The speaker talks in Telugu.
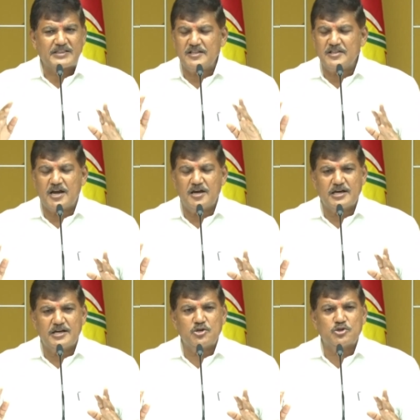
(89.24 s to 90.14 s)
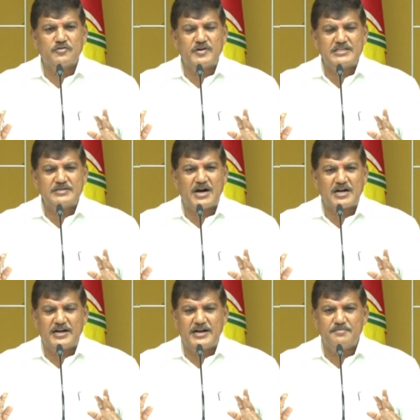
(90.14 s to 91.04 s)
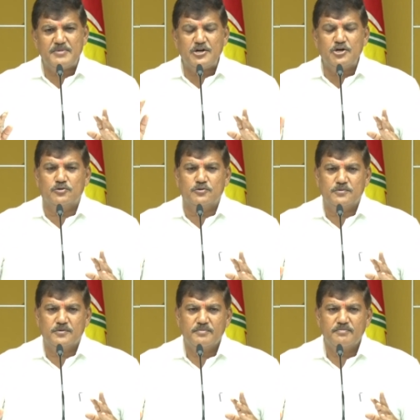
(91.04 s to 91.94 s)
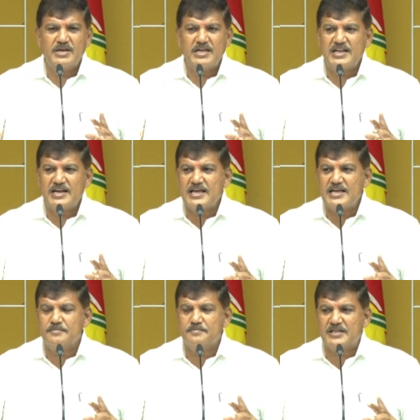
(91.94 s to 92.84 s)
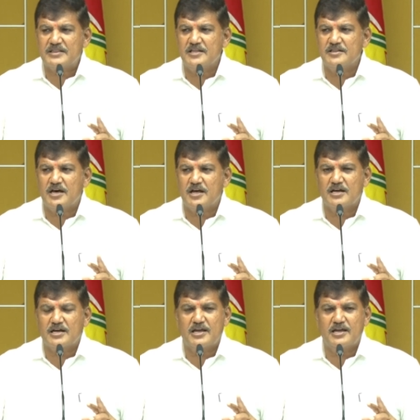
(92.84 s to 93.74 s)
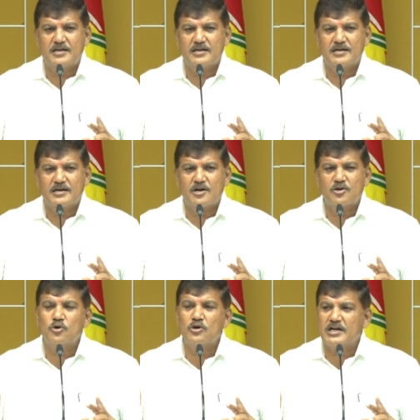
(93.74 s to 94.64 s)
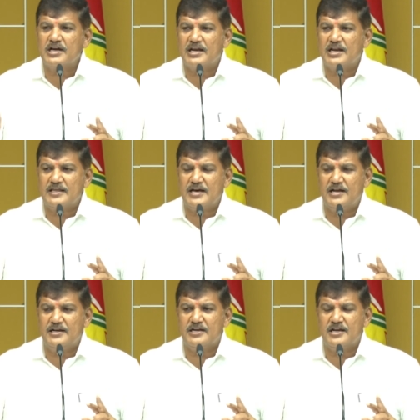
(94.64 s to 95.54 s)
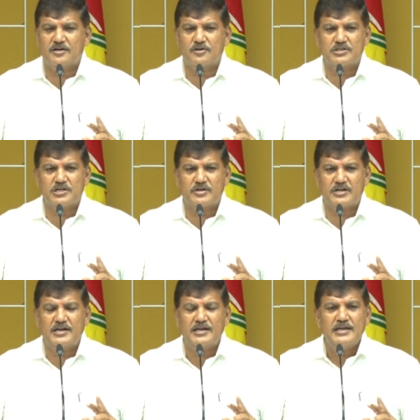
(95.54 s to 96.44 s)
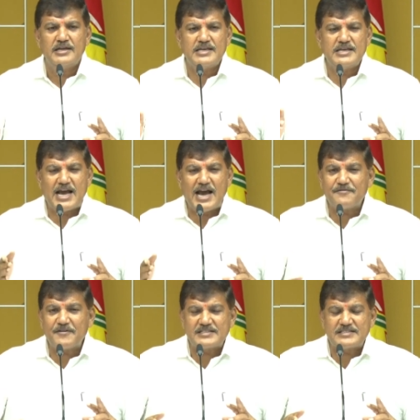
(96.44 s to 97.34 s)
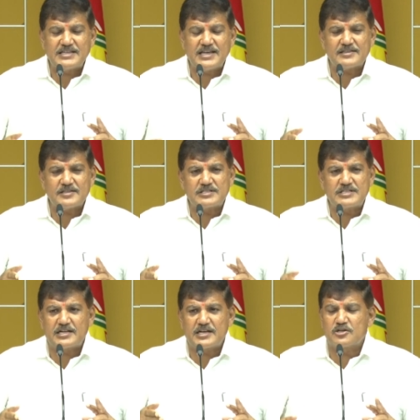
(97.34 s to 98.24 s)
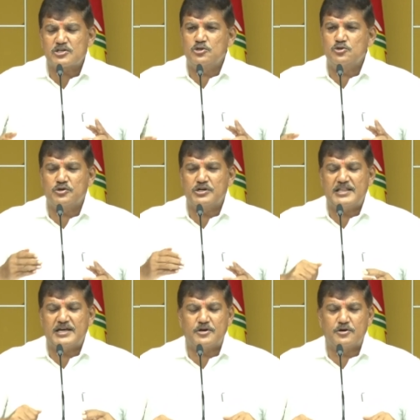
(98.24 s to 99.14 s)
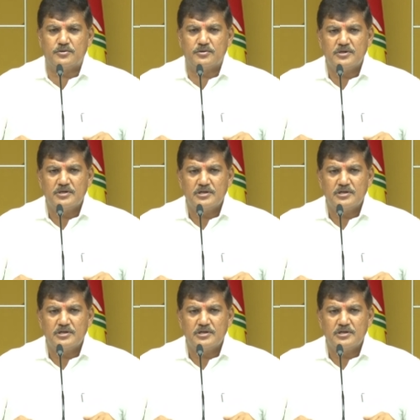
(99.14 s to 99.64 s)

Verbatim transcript: పెత్తందారులకని యుద్ధం అని మాట్లాడే మీరు మీ నిర్ణయం పెత్తందారులకి అనుకూలంగా లేదా అని నేను అడుగుతా ఉన్నా ఈ యాభై శాతం సీట్లలో చదువుకునేది ఎవరు